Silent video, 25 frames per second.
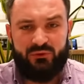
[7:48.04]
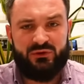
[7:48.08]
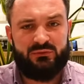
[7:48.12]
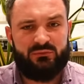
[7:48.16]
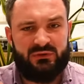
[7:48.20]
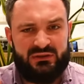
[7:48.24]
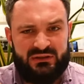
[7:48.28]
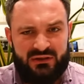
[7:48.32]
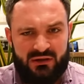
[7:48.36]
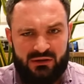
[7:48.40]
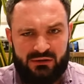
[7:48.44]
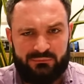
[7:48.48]

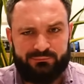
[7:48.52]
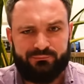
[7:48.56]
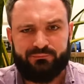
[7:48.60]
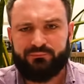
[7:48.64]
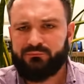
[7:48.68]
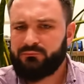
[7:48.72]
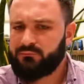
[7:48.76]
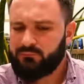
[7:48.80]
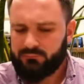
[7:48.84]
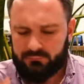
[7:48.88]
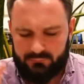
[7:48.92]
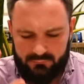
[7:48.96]
общем и целом,
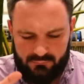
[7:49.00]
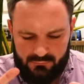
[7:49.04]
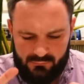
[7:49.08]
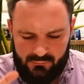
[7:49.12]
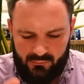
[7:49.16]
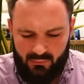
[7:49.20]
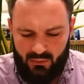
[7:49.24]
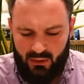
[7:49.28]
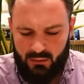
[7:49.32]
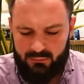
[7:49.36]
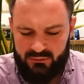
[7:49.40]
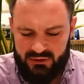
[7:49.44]

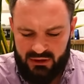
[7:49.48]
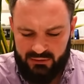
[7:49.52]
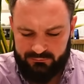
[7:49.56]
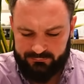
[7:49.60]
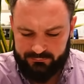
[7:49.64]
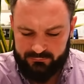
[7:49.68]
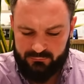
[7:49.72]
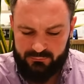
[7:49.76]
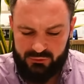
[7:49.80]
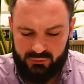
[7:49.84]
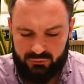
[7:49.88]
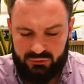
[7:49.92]
мне
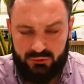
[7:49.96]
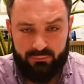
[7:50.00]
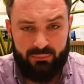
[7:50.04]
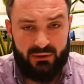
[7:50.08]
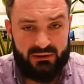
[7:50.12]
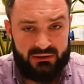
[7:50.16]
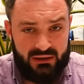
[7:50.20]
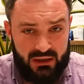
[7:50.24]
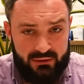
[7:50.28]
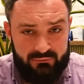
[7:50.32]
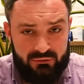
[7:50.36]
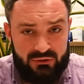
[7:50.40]
блюдо
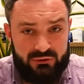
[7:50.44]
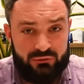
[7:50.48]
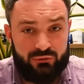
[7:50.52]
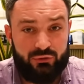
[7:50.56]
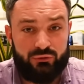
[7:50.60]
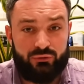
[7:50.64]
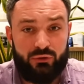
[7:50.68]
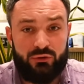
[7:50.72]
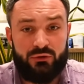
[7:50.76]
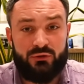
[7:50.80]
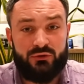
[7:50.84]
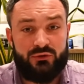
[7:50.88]
понравилось,
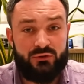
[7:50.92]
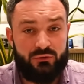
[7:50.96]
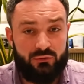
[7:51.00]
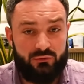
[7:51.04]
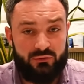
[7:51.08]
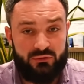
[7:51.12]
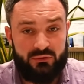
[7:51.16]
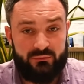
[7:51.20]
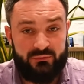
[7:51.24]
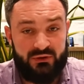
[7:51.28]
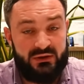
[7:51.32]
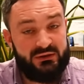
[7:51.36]
но только
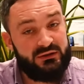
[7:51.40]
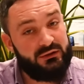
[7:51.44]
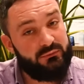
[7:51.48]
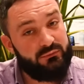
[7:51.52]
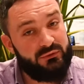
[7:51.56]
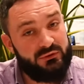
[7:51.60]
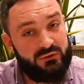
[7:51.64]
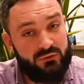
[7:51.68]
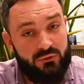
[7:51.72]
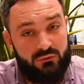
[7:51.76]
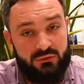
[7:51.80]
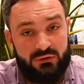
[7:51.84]
соусом. Если
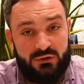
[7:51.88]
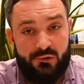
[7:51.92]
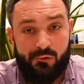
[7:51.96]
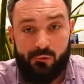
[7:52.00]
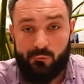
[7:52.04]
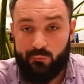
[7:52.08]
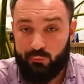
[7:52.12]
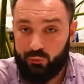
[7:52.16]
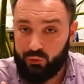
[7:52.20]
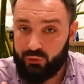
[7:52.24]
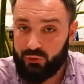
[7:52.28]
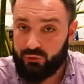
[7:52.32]
без соуса,
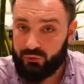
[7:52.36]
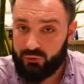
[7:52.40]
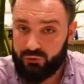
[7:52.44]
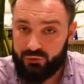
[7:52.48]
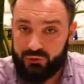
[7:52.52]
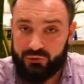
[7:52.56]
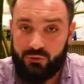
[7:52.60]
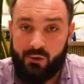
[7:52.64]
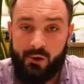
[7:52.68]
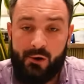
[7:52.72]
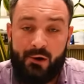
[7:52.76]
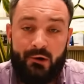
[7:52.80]
будет
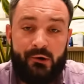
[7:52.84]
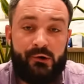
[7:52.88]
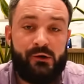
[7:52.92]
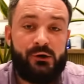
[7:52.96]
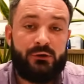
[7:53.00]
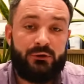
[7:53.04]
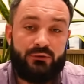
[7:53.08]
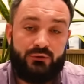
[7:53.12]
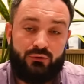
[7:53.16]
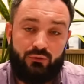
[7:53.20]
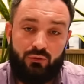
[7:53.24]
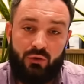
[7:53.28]
очень
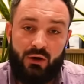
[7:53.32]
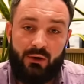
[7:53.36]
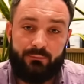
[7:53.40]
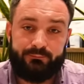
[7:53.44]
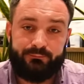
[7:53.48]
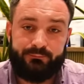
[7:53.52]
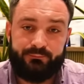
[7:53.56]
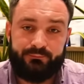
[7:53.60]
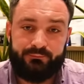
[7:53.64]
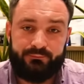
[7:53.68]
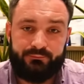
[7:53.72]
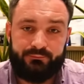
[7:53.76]
сухо.